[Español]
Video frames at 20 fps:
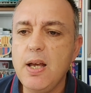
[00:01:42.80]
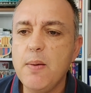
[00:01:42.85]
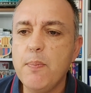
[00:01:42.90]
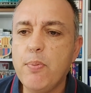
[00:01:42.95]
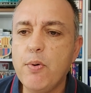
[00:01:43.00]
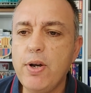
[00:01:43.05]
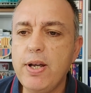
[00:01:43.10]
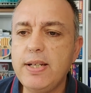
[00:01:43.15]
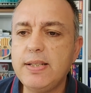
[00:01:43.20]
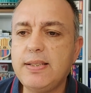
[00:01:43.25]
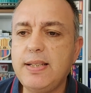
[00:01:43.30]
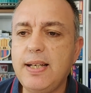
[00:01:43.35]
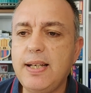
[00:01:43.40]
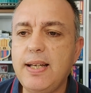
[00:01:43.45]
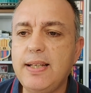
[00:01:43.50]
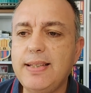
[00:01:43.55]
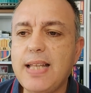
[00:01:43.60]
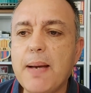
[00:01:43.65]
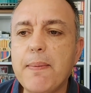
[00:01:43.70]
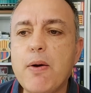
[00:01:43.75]
Pues
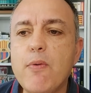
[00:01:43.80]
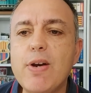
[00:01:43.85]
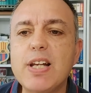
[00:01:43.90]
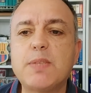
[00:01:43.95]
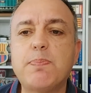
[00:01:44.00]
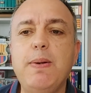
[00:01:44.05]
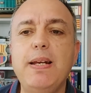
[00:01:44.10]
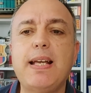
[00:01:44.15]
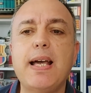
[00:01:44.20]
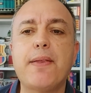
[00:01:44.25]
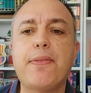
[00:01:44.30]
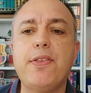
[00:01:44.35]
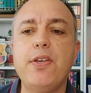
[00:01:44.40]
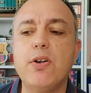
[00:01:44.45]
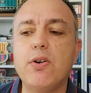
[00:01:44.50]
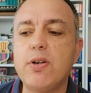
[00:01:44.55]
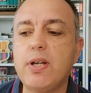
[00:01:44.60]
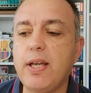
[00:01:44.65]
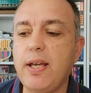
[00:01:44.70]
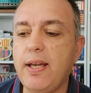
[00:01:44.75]
daba una
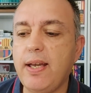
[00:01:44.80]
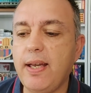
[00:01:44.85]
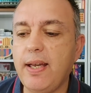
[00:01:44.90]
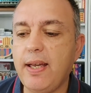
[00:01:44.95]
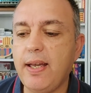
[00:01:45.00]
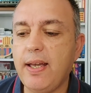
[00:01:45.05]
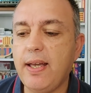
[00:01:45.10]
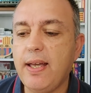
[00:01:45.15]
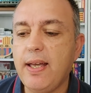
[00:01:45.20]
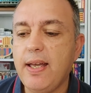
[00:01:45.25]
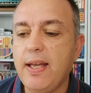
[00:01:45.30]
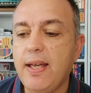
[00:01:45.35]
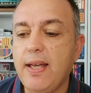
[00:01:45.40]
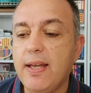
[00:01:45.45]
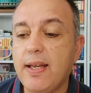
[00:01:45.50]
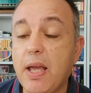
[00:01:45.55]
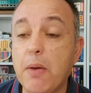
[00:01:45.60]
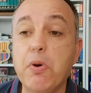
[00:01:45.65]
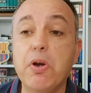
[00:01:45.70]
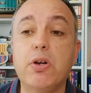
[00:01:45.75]
explicación que
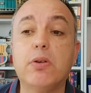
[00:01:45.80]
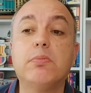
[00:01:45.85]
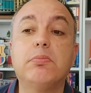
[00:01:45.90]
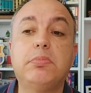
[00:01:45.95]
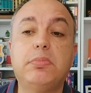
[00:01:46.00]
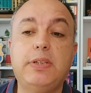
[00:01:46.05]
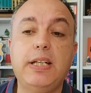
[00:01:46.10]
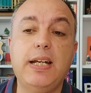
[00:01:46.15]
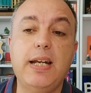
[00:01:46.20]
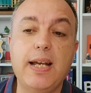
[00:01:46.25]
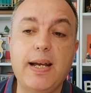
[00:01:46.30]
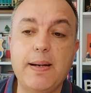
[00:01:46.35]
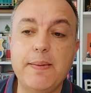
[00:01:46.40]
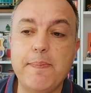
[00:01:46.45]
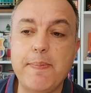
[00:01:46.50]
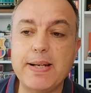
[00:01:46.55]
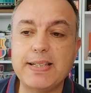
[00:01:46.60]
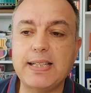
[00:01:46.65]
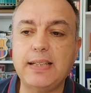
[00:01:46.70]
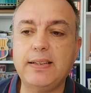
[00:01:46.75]
que bueno, tiene
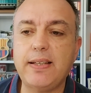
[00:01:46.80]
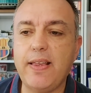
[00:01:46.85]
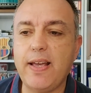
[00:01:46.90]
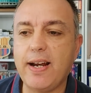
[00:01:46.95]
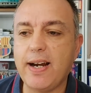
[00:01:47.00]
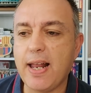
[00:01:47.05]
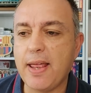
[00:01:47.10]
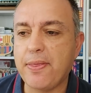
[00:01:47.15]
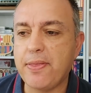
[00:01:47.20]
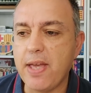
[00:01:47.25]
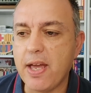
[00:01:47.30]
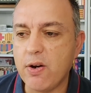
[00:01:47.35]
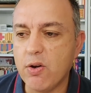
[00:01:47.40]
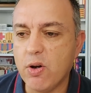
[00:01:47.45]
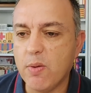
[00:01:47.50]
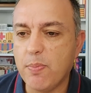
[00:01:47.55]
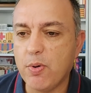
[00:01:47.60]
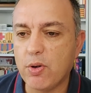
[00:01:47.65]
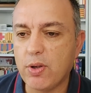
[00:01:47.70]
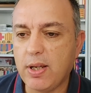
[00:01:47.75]
bastante desgracia,
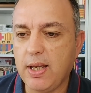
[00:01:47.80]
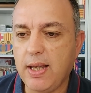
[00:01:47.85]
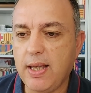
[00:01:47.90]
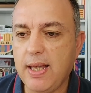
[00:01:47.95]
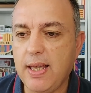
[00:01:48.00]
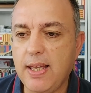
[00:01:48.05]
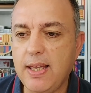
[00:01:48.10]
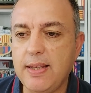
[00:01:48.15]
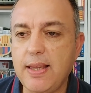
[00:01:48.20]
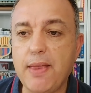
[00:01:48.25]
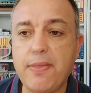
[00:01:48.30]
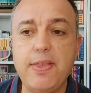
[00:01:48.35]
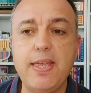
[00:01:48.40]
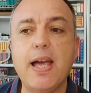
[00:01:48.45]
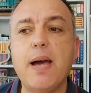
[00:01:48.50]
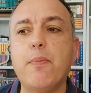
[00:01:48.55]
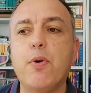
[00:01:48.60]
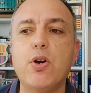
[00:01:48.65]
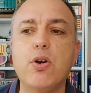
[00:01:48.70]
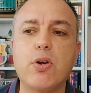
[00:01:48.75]
¿no? Porque
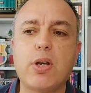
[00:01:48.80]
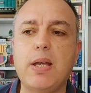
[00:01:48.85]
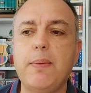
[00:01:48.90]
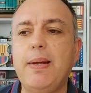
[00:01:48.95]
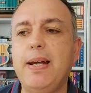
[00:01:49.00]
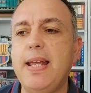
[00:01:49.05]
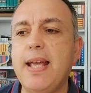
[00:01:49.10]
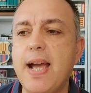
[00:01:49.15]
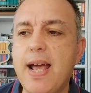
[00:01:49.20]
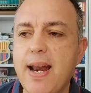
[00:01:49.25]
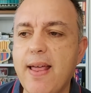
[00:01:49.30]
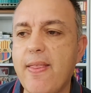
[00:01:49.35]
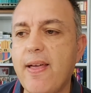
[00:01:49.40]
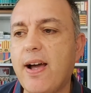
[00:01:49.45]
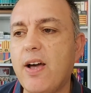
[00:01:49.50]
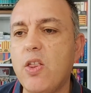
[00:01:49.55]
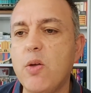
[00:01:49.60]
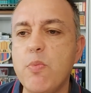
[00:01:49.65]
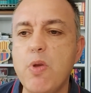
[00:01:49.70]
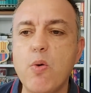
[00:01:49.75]
decía, bueno, que Bellingham ha
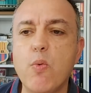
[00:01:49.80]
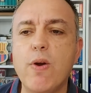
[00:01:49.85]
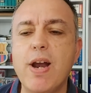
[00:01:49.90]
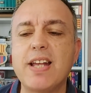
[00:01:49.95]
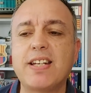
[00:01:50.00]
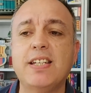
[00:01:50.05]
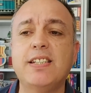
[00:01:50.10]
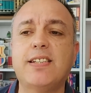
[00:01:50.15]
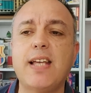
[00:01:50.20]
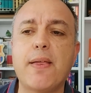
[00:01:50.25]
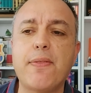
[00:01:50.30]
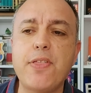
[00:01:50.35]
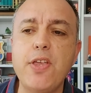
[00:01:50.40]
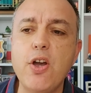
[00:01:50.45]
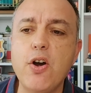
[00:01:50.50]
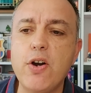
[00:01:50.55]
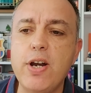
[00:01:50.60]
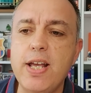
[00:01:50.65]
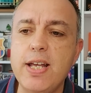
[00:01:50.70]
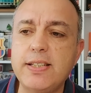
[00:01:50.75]
dejado muy buenas
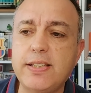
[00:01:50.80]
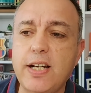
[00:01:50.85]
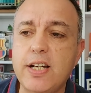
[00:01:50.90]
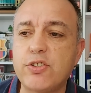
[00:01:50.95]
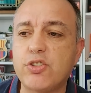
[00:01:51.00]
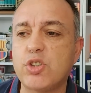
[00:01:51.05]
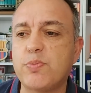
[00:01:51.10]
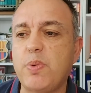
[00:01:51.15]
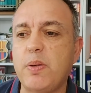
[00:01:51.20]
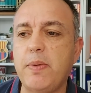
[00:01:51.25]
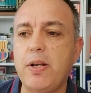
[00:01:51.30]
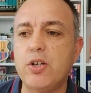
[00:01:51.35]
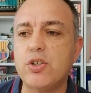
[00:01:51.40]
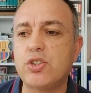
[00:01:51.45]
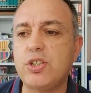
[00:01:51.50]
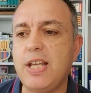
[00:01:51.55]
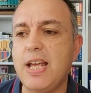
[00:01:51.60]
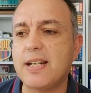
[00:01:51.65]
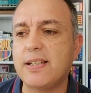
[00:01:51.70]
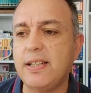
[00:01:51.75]
sensaciones en estos primeros
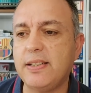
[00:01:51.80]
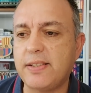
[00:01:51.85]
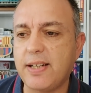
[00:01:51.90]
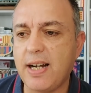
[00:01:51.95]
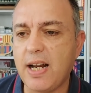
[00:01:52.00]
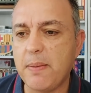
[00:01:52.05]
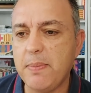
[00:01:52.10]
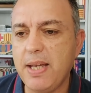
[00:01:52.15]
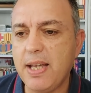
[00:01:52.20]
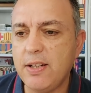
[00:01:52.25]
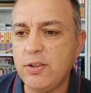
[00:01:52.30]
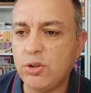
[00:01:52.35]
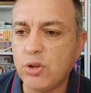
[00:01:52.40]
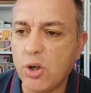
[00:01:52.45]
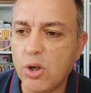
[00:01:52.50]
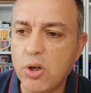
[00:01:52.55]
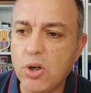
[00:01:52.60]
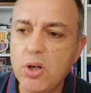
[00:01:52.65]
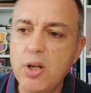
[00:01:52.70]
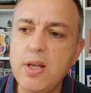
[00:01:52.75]
días de
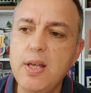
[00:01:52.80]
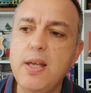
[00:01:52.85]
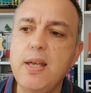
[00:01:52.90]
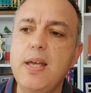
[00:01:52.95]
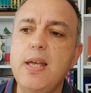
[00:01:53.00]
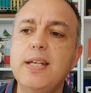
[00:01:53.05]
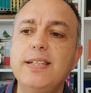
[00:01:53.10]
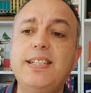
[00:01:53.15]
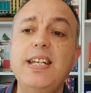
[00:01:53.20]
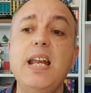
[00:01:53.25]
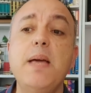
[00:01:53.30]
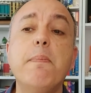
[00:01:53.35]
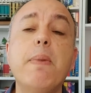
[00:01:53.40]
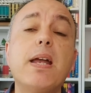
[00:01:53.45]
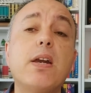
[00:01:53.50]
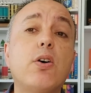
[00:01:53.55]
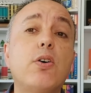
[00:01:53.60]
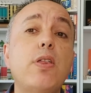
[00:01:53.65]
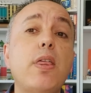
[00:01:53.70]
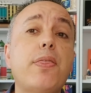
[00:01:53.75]
entrenamiento. Sin
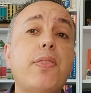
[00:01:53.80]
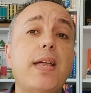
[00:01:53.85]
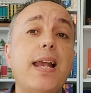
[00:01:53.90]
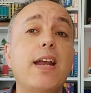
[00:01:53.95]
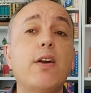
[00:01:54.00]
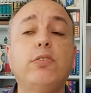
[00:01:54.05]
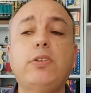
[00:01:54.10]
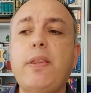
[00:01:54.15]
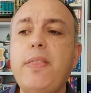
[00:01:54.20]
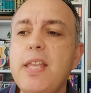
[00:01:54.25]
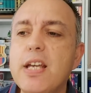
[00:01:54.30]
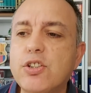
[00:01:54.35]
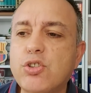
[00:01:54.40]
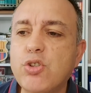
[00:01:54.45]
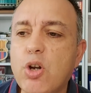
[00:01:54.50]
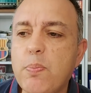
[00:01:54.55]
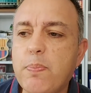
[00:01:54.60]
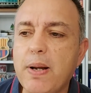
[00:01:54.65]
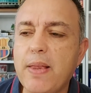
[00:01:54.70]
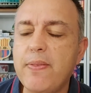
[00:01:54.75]
embargo, dice la noticia
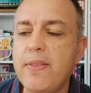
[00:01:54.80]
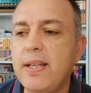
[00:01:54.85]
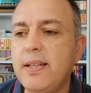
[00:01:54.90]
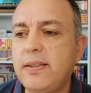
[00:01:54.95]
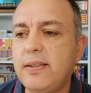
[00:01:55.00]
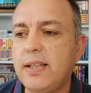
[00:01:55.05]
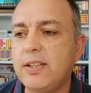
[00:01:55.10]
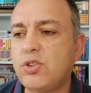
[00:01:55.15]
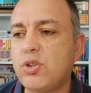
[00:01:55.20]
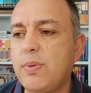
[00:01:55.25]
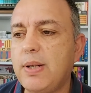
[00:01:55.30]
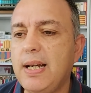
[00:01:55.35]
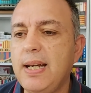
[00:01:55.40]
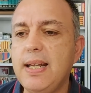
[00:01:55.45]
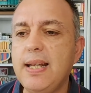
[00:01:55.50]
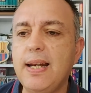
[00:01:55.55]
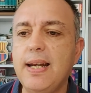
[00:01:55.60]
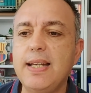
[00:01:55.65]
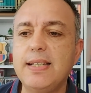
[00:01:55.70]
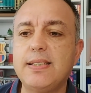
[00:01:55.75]
sorprendente sobre el
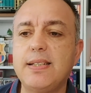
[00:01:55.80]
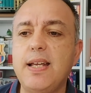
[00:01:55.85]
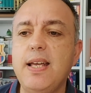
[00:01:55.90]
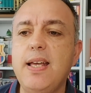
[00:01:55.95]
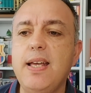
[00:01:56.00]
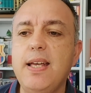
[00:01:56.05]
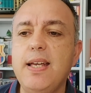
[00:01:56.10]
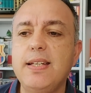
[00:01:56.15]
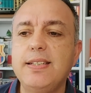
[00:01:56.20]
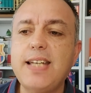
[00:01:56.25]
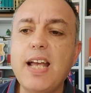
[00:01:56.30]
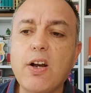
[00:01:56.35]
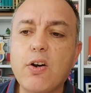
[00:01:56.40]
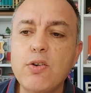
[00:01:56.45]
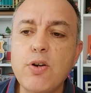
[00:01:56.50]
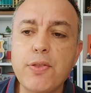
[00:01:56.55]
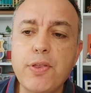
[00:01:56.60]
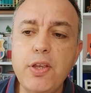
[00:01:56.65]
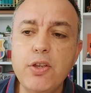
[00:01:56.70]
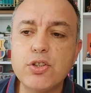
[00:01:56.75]
inglés, se ha
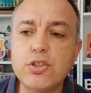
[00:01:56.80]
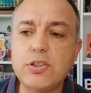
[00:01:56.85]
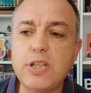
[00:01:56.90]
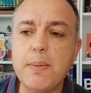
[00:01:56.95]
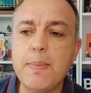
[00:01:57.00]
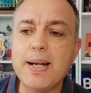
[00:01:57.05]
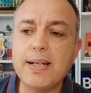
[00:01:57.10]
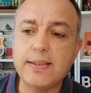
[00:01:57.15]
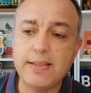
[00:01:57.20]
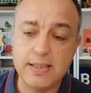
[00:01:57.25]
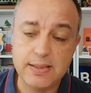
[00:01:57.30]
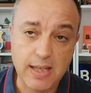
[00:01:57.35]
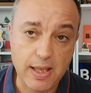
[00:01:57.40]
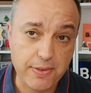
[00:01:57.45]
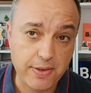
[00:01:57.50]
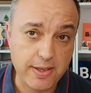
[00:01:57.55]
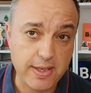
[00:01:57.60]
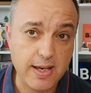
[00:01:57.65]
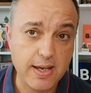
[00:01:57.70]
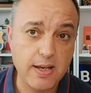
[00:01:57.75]
conocido este martes,
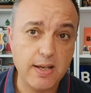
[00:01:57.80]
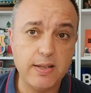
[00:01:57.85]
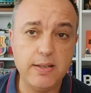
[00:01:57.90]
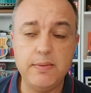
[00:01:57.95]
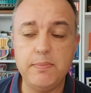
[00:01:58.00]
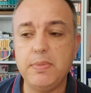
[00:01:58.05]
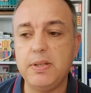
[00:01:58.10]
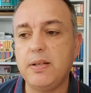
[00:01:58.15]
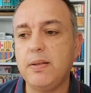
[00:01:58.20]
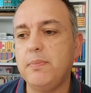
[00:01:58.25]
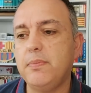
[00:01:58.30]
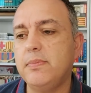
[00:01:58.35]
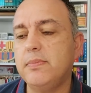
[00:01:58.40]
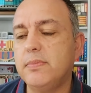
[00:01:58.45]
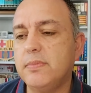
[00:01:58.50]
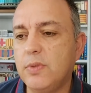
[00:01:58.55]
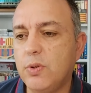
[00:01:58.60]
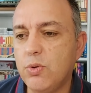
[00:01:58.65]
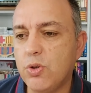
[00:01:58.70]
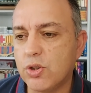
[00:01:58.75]
hace ya em,
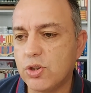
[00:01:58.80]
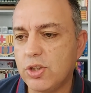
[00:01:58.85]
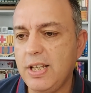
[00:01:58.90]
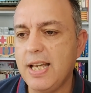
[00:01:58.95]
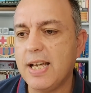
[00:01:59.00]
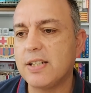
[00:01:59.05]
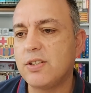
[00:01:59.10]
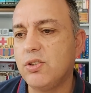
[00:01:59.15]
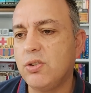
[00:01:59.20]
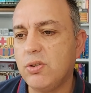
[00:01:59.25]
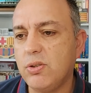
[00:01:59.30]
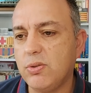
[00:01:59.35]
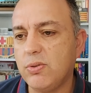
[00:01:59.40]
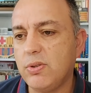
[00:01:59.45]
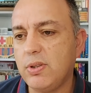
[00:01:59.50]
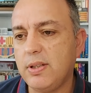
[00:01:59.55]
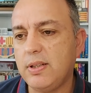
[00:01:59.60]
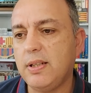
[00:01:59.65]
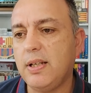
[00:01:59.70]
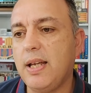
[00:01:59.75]
em, unos días,
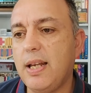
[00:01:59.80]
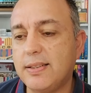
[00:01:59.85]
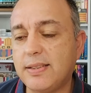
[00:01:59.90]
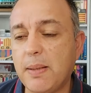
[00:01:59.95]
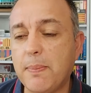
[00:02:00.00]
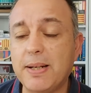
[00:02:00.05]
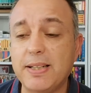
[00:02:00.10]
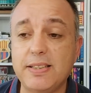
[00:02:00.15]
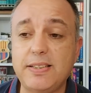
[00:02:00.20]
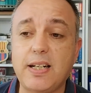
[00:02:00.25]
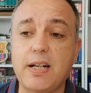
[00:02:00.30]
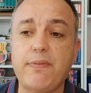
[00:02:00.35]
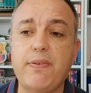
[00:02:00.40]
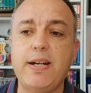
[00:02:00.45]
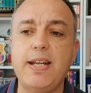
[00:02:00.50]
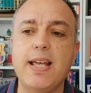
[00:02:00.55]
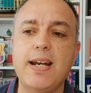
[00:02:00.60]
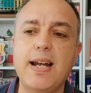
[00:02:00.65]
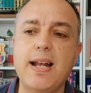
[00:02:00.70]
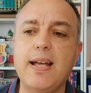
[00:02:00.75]
¿no? Eh, este martes se
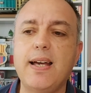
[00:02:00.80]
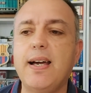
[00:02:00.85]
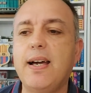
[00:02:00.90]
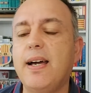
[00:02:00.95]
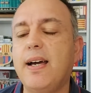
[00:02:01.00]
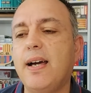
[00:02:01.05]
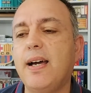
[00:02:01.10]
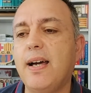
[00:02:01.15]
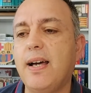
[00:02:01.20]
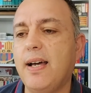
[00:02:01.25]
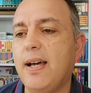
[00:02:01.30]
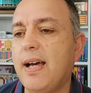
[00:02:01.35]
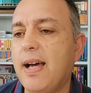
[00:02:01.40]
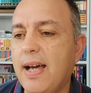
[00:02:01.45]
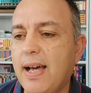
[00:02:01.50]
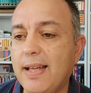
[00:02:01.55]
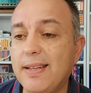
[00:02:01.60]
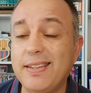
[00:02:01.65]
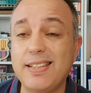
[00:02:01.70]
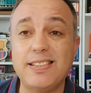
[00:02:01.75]
referían a,
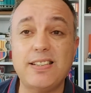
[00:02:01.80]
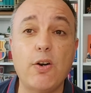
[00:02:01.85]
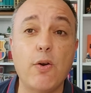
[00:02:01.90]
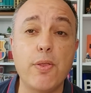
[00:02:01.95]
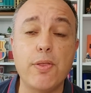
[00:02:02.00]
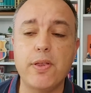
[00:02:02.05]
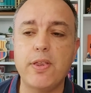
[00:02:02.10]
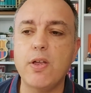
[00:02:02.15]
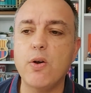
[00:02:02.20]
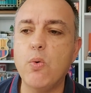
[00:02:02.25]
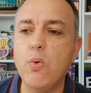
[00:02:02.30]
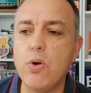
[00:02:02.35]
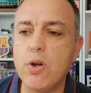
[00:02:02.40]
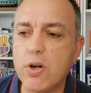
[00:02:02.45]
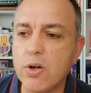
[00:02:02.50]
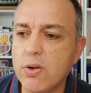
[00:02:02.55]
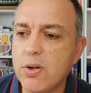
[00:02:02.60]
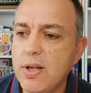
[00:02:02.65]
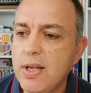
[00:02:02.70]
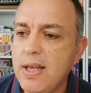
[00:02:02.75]
antes del 11 de julio,
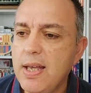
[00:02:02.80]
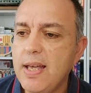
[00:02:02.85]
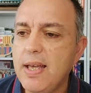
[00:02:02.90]
¿no?